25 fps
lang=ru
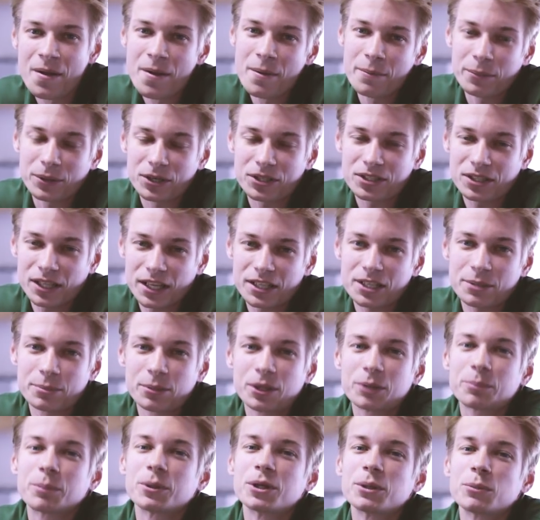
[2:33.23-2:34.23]
прислать, и мы
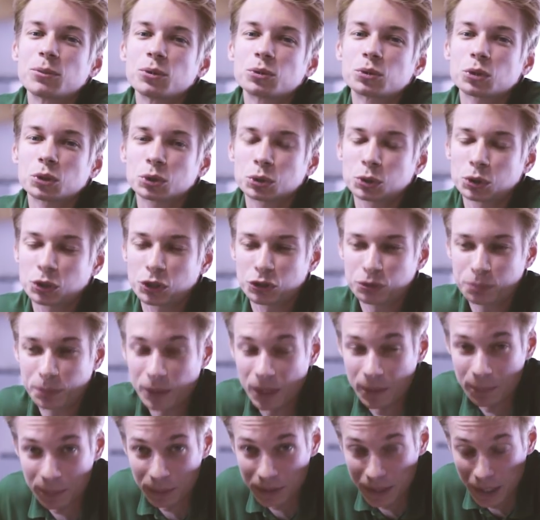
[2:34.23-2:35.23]
по нему тоже уже
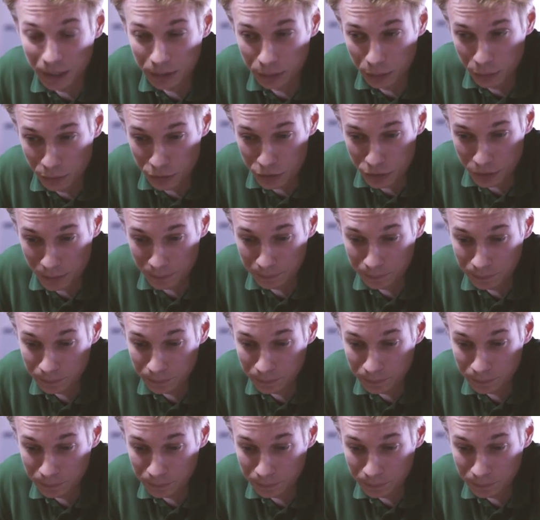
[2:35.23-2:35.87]
успели подготовиться.